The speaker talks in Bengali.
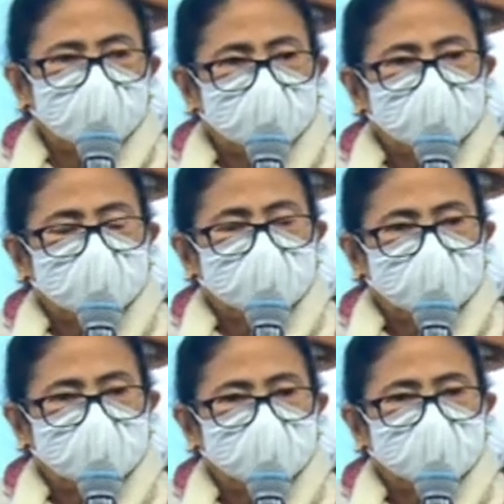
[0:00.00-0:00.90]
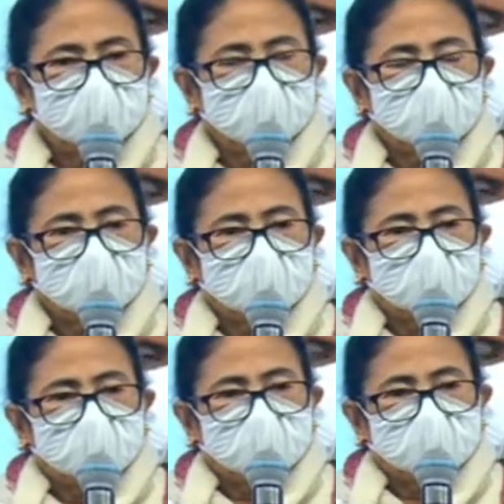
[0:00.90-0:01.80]
জি ম্যাম
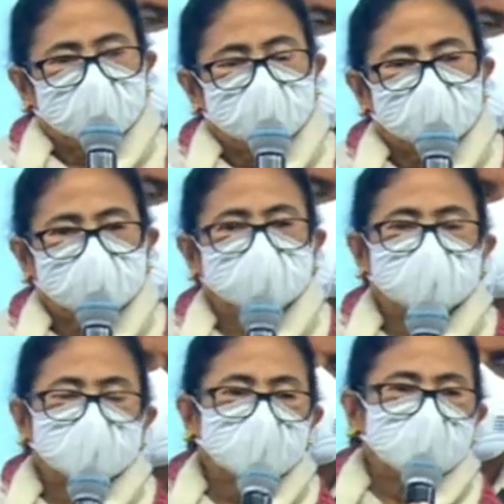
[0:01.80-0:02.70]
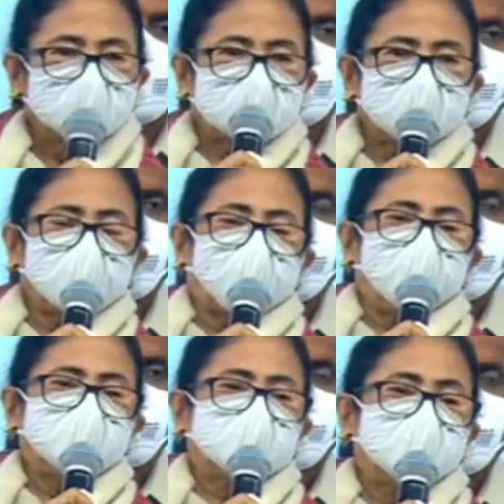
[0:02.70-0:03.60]
জি ম্যাম ম্যাম সেখানে যাতে কোভিড
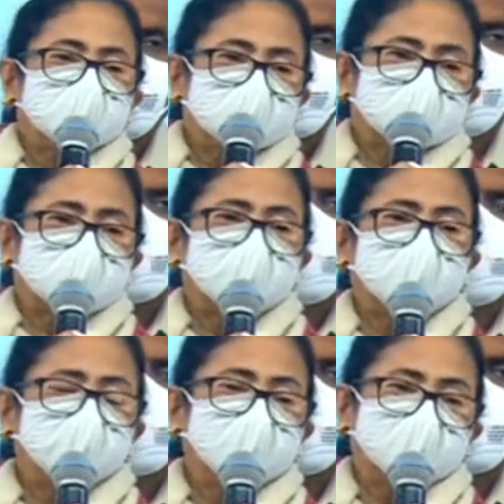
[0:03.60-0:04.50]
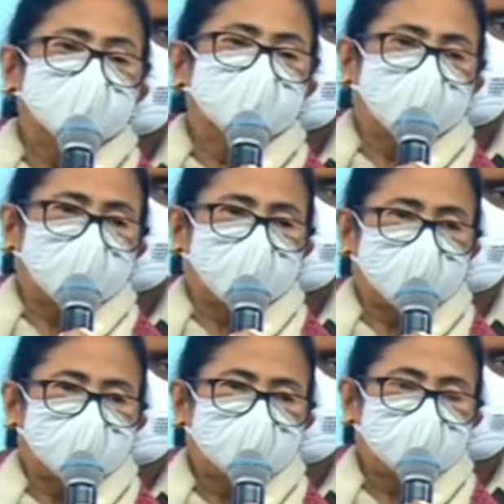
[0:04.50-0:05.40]
সিস্টেমটা মেনটেন করা হয়
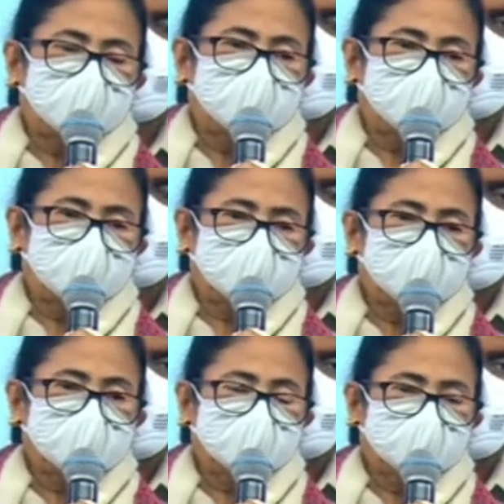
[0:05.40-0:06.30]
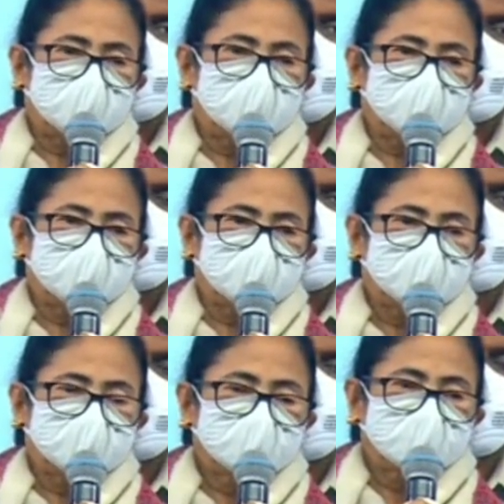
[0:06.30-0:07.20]
জি ম্যাম ইনফ্যাক্ট
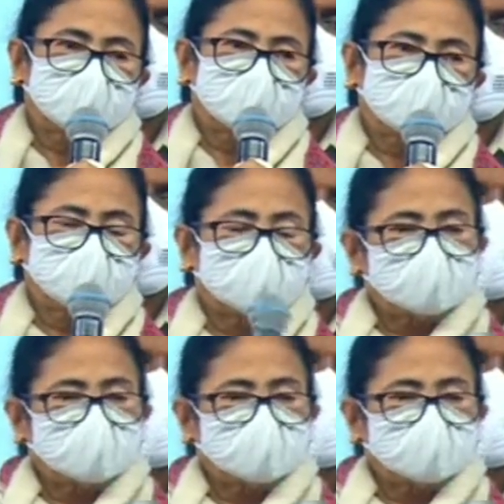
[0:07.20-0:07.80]
কোভিড নর্মস